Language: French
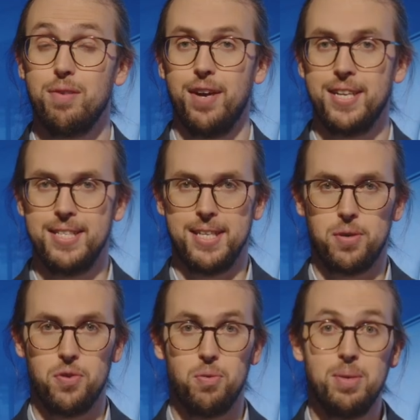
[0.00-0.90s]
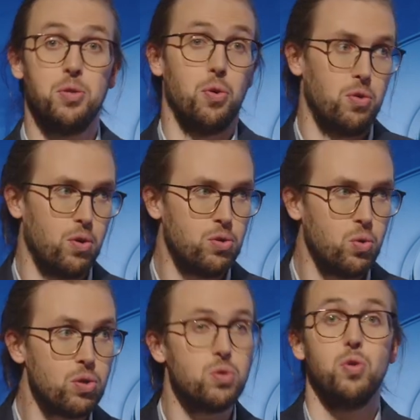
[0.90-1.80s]
de faire des économies sur une
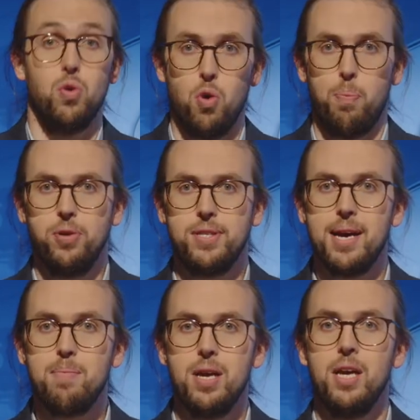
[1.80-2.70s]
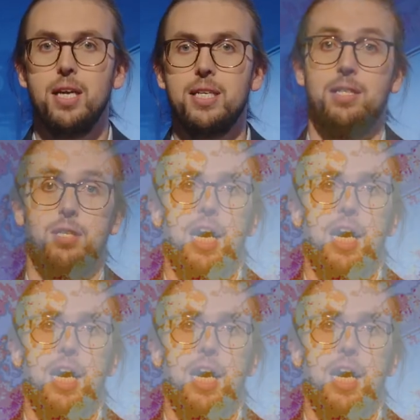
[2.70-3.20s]
ressource, l'eau potable, qui se